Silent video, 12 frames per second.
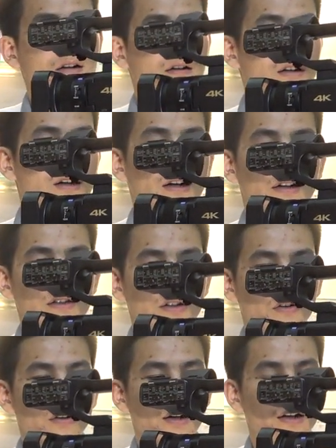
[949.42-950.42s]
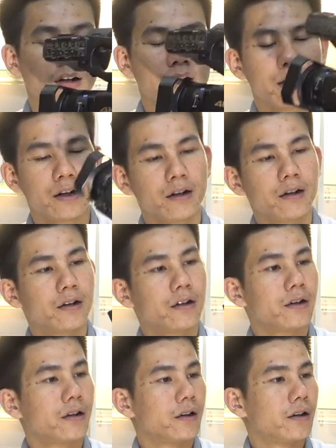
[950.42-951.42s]
con uh, Sony
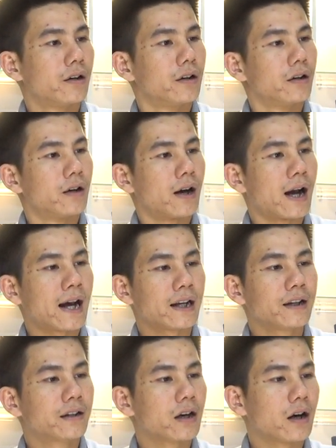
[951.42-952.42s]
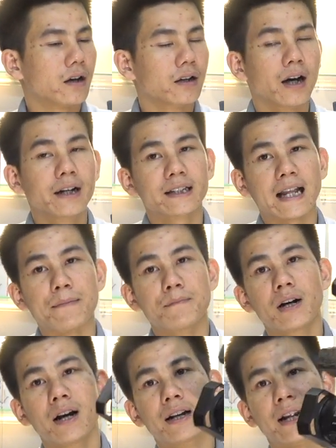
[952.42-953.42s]
H X R N X
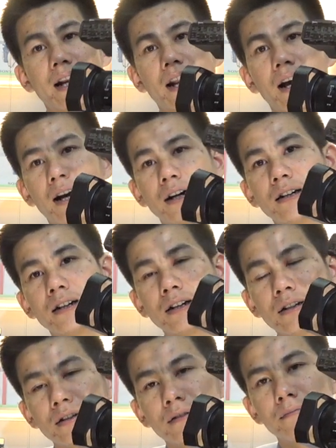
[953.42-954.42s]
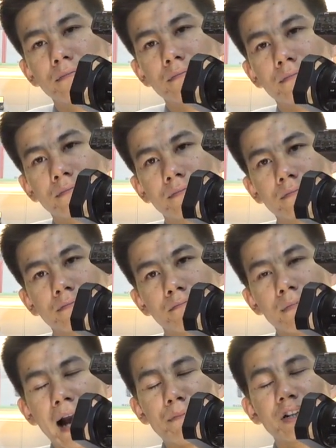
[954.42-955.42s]
tám mươi này là hơn
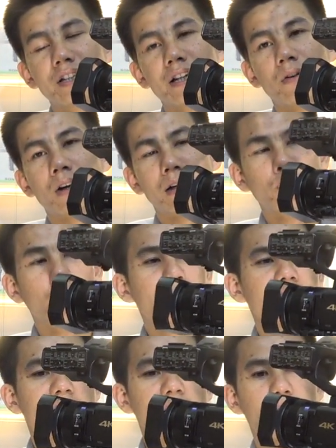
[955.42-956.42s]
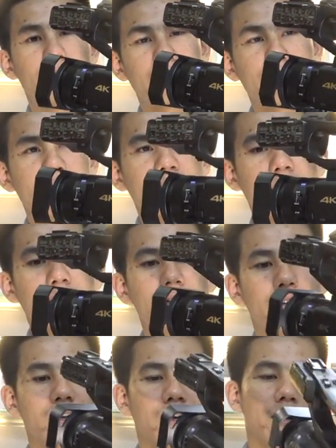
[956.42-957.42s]
ba mươi triệu, gần bốn mươi triệu các bạn nhé.
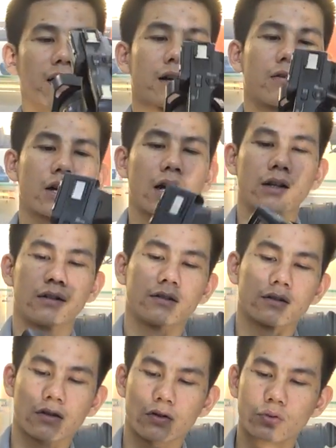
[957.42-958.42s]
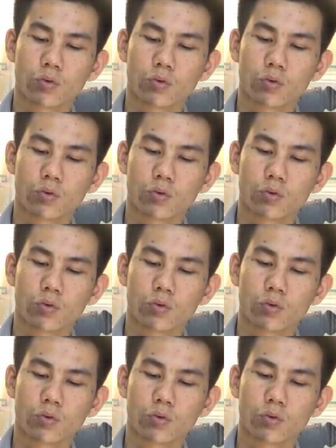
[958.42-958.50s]
Đó, các bạn nào cần, có